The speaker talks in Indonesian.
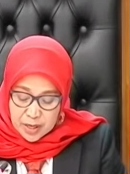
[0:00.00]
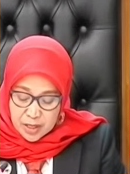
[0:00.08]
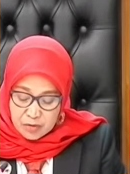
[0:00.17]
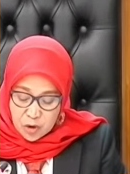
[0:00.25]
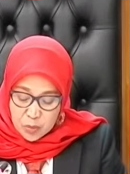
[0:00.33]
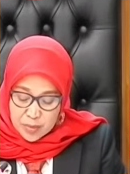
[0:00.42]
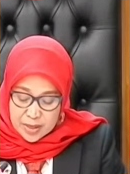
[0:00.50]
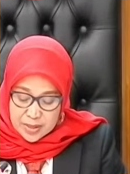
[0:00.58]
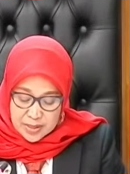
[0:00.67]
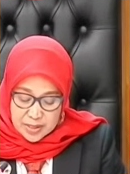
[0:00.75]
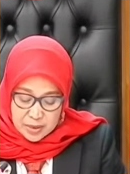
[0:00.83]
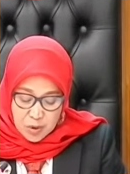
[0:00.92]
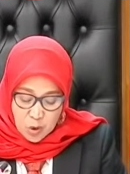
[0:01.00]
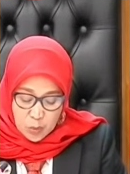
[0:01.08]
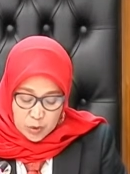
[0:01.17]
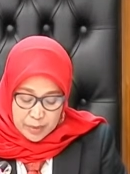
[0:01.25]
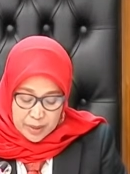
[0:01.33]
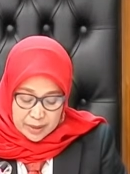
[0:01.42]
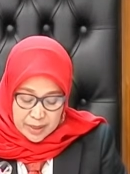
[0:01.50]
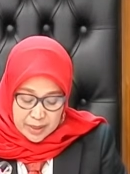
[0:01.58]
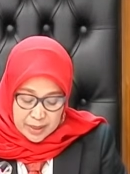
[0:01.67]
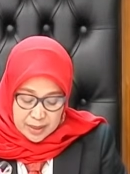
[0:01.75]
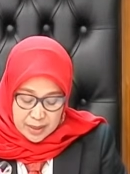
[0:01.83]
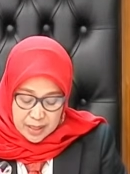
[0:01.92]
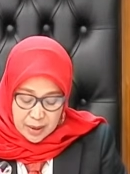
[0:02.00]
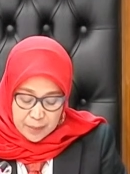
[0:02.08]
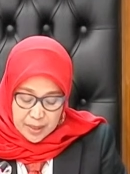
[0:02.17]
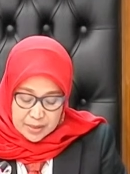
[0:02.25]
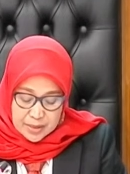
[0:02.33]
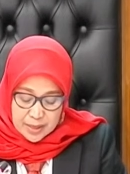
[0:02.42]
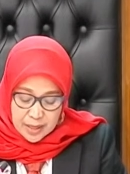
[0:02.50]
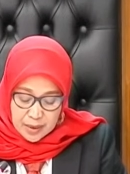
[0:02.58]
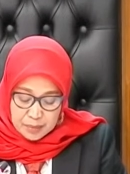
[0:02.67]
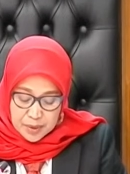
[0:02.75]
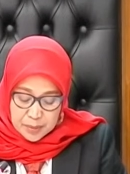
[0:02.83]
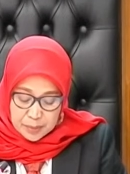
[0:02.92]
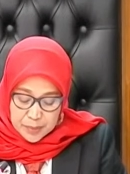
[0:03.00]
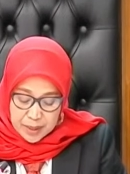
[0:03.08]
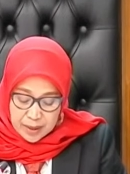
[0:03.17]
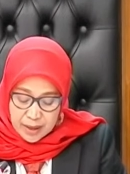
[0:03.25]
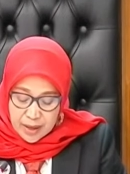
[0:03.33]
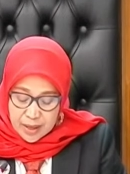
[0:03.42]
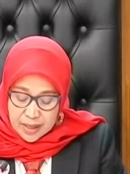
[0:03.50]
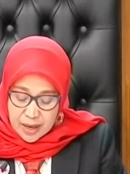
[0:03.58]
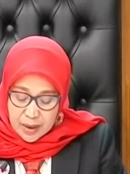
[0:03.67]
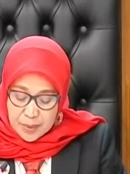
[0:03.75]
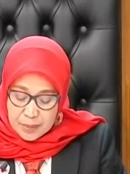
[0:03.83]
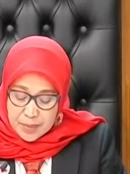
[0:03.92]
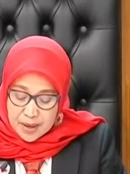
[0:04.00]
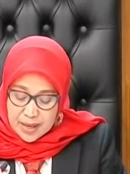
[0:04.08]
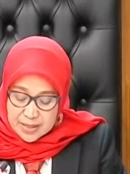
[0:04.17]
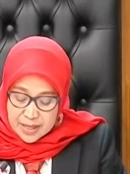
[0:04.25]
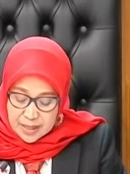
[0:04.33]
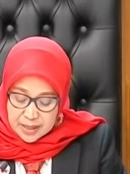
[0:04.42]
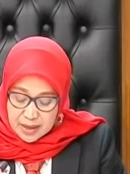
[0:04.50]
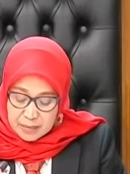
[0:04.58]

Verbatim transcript: informasi maupun materi tentang pelaksanaan BIMTEK yang pembahasannya